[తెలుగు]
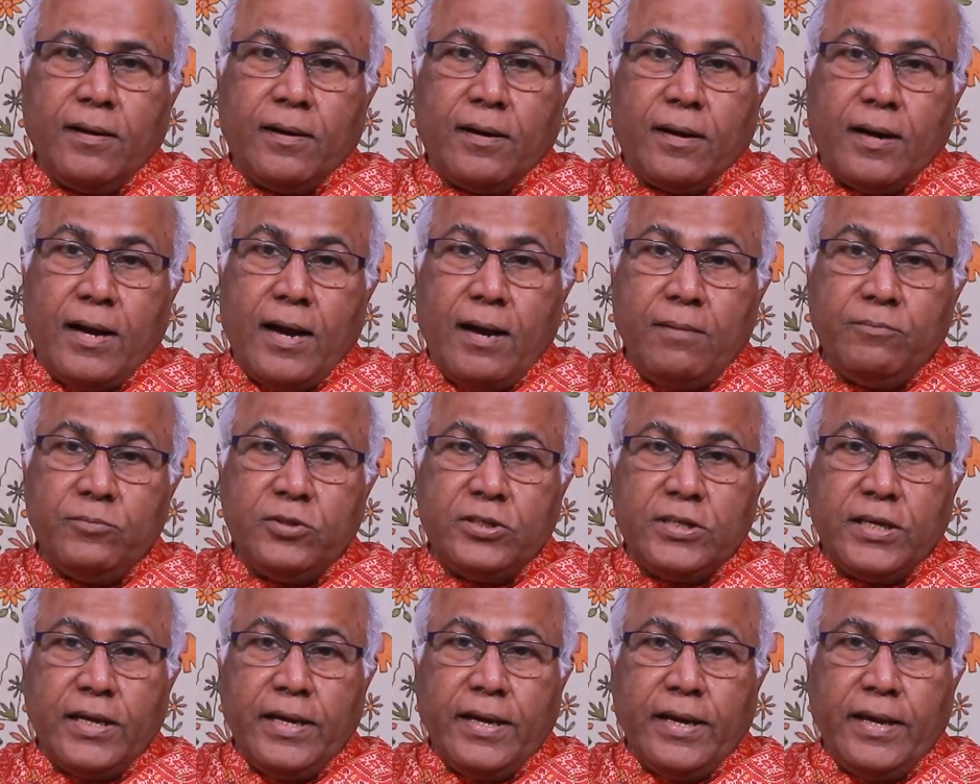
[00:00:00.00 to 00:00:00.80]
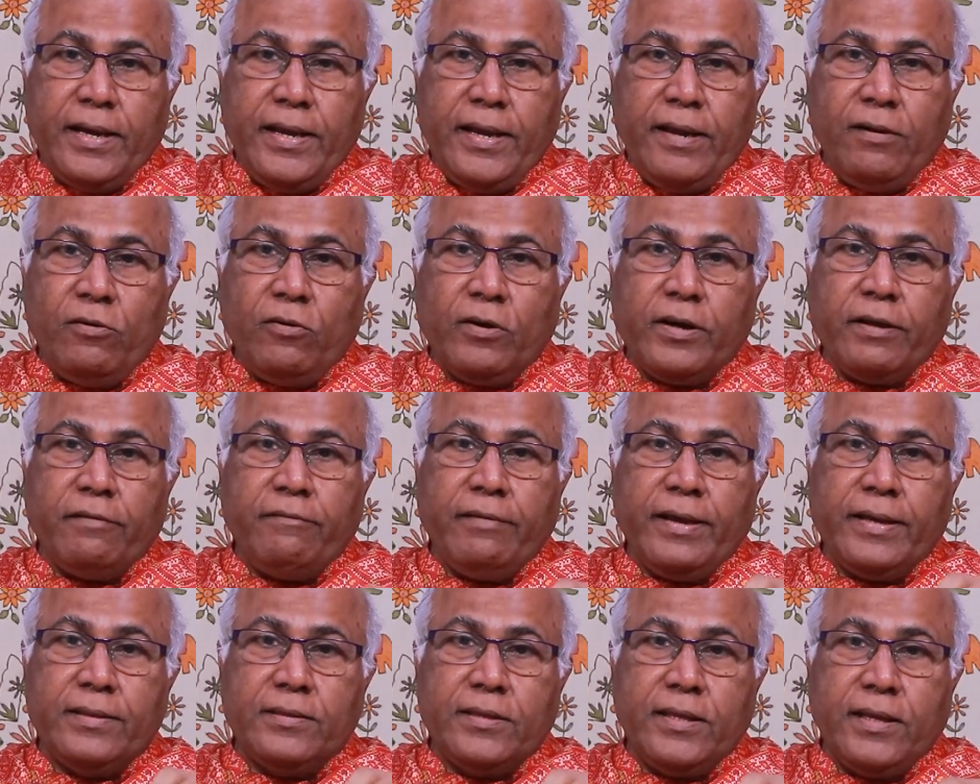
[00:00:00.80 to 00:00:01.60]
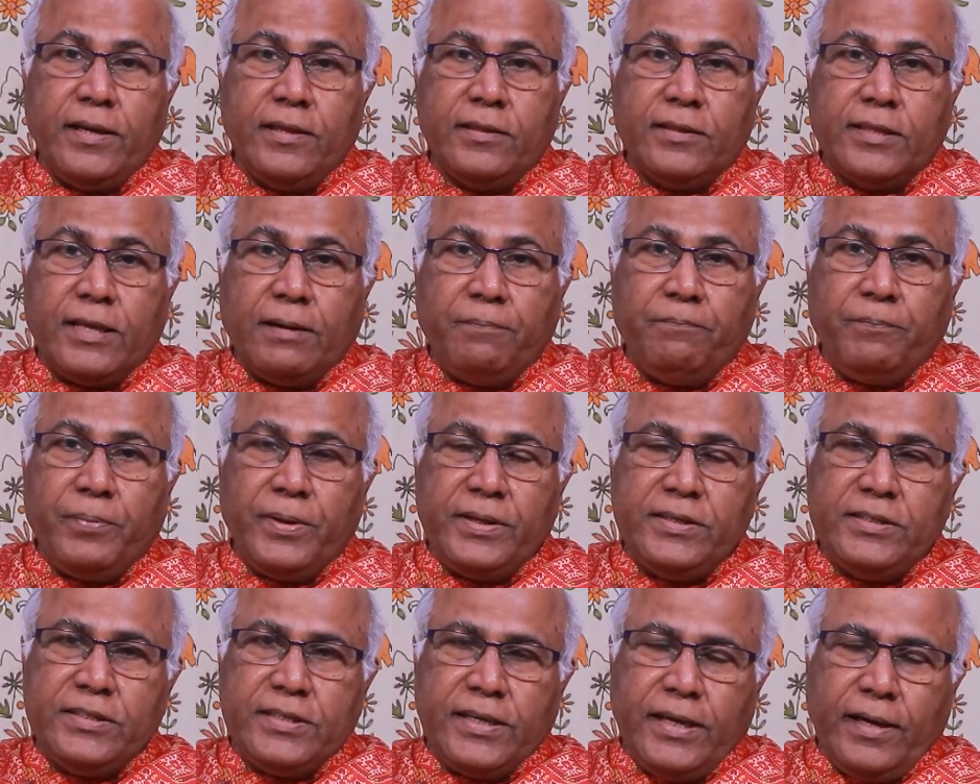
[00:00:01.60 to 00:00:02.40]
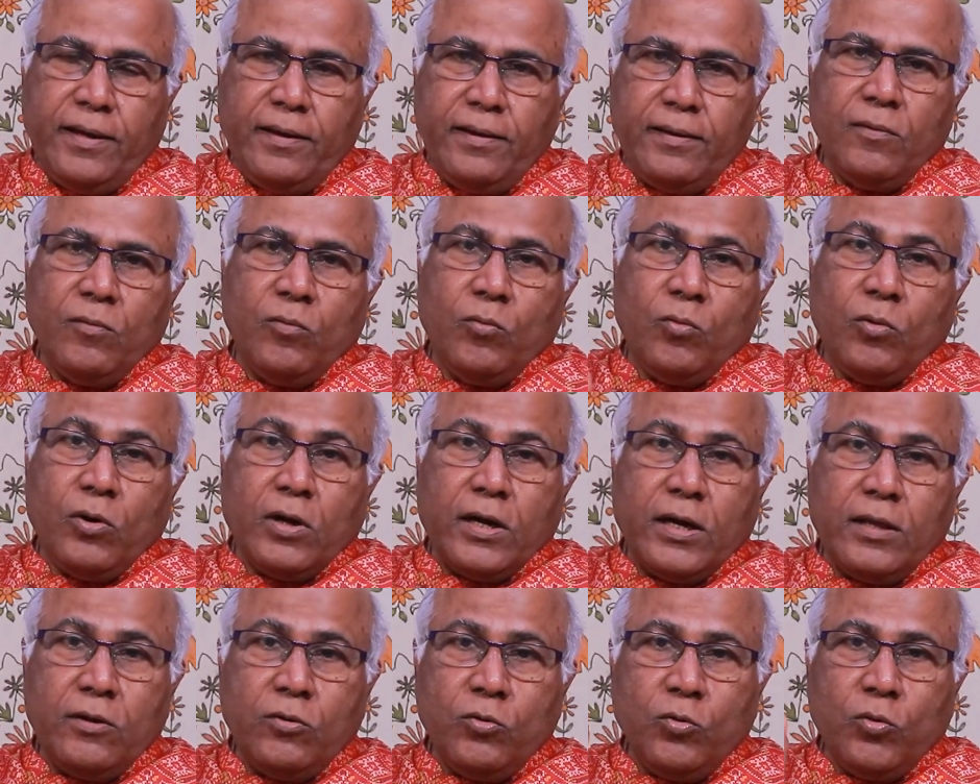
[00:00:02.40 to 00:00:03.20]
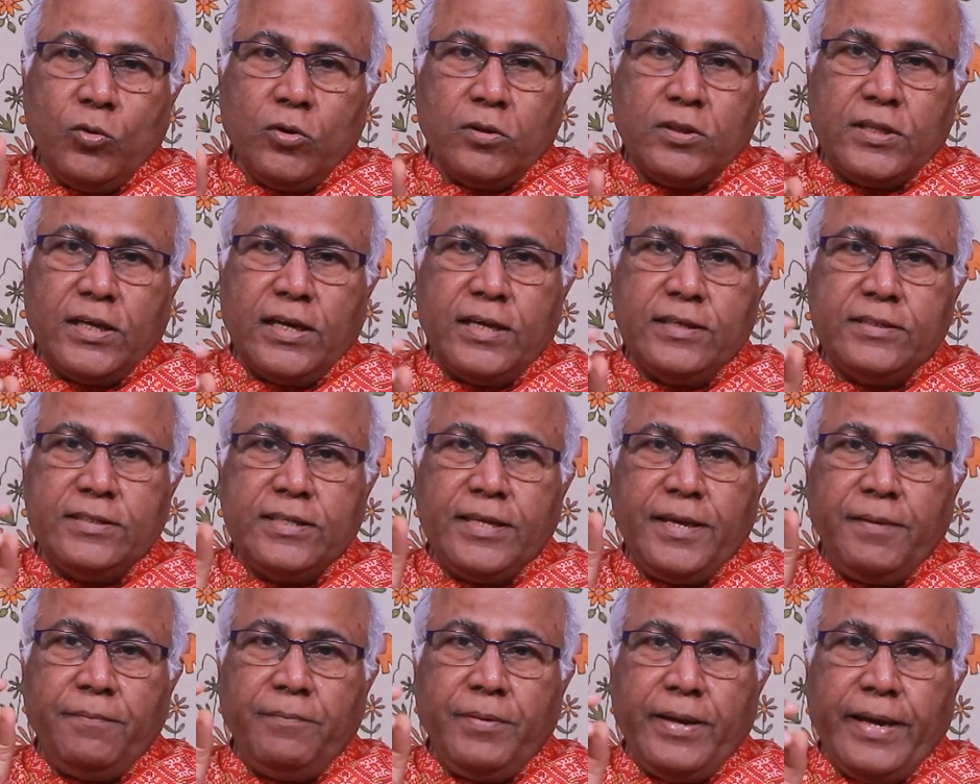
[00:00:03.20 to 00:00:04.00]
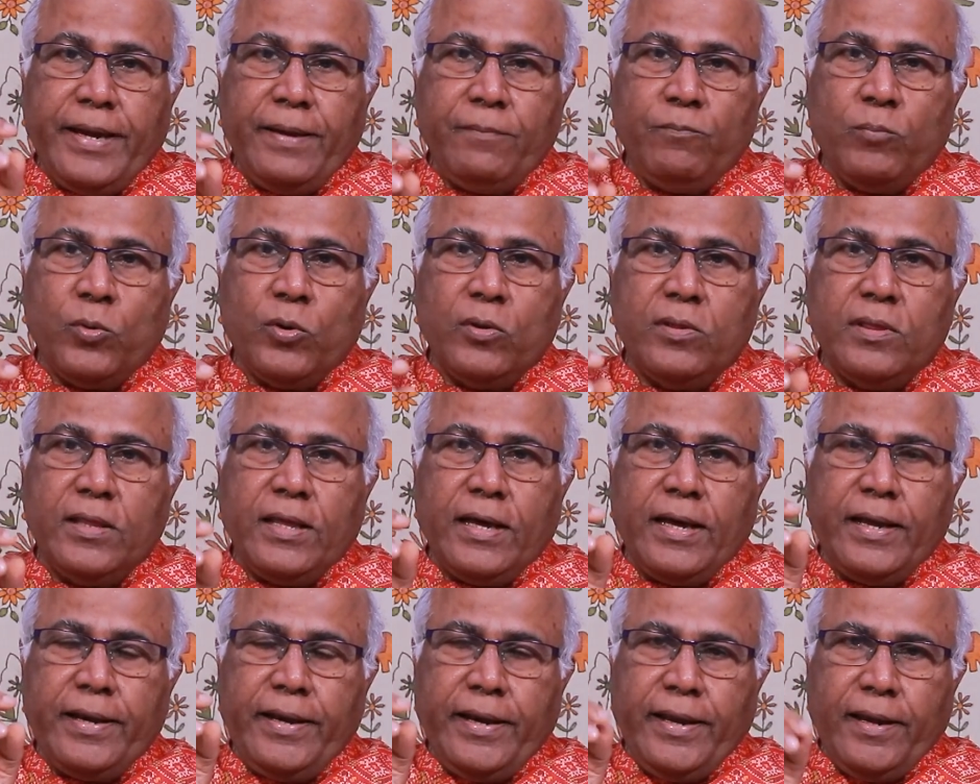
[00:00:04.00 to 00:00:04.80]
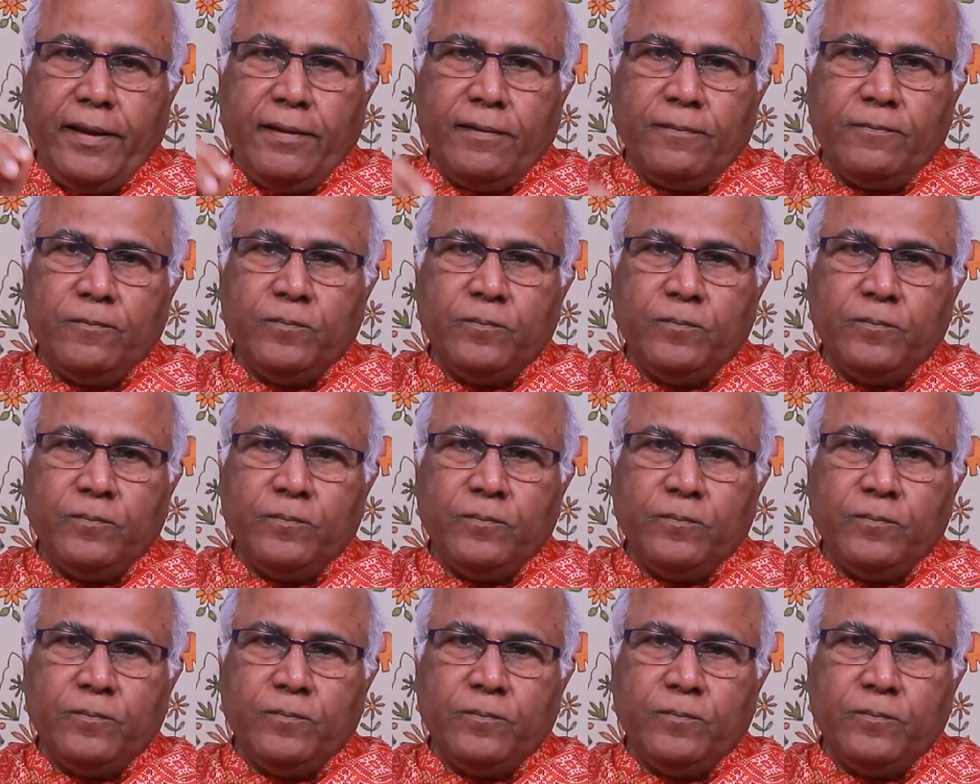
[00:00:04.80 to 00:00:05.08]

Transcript: రామ్ సింగ్ అనే ఒక వ్యక్తిని తప్పించి ఒక నూతన సిబిఐ బృందాన్ని